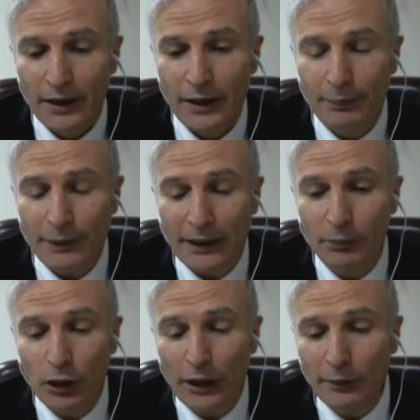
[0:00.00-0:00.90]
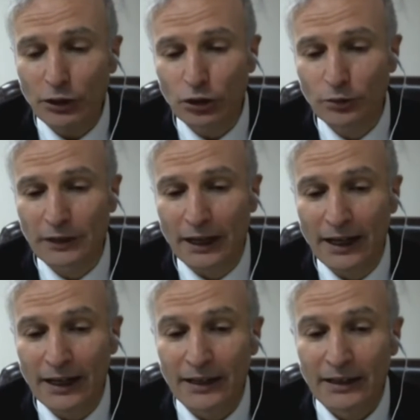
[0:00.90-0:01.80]
E Hocam Peki, bu kafa durumda,
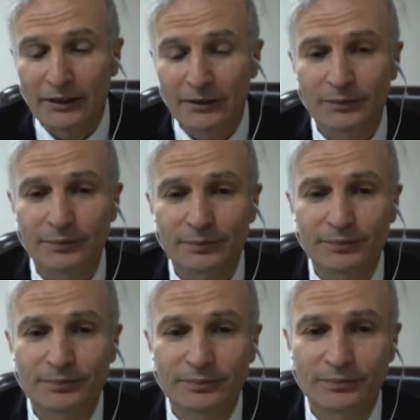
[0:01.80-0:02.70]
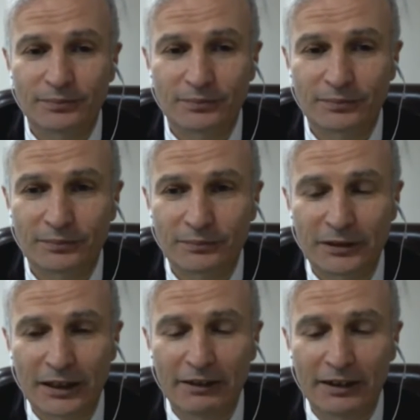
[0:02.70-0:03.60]
bulandıranlar
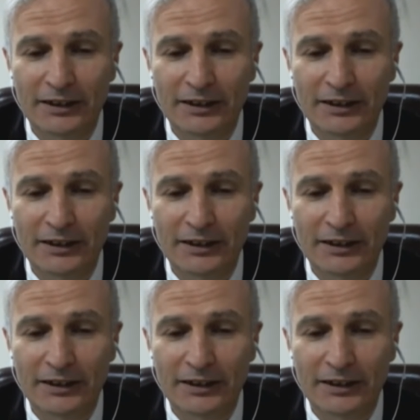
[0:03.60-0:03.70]
yani böyle evet.